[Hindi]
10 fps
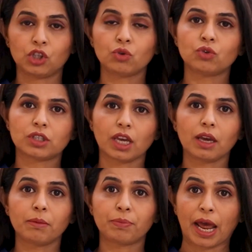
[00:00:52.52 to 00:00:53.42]
तो
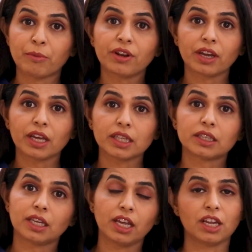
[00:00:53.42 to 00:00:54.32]
उसके प्राइमरी
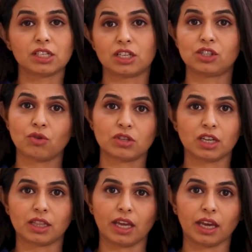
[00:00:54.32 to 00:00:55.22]
थ्री रीजन्स हो
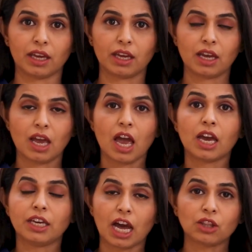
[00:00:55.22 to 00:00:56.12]
सकते हैं
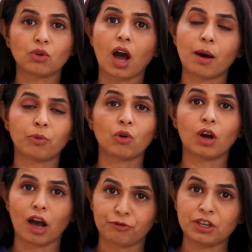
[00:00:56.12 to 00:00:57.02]
या तो आपको
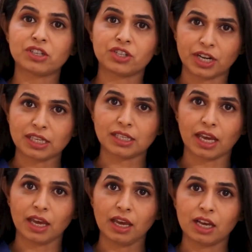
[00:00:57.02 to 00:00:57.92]
काफ़ी स्ट्रेस
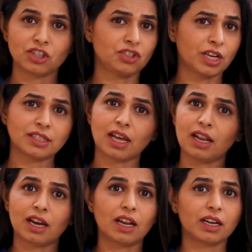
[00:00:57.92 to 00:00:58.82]
है स्ट्रेस
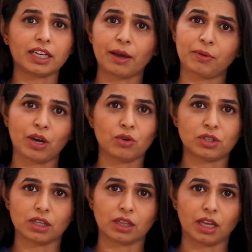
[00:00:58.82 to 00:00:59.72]
अलग अलग टाइप के हो
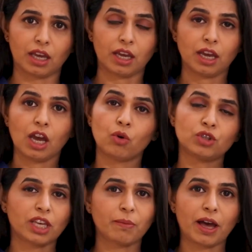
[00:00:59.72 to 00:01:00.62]
सकते हैं
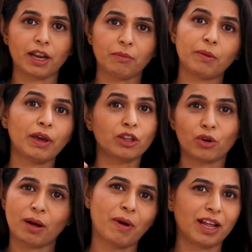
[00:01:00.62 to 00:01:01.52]
उसके बारे में मैं
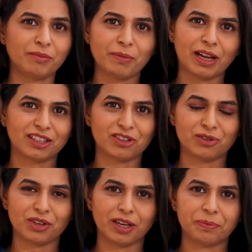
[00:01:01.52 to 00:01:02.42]
थोड़ा बाद में बात
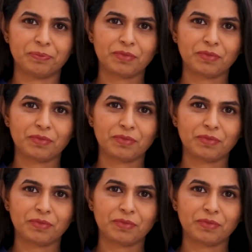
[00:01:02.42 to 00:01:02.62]
करूँगी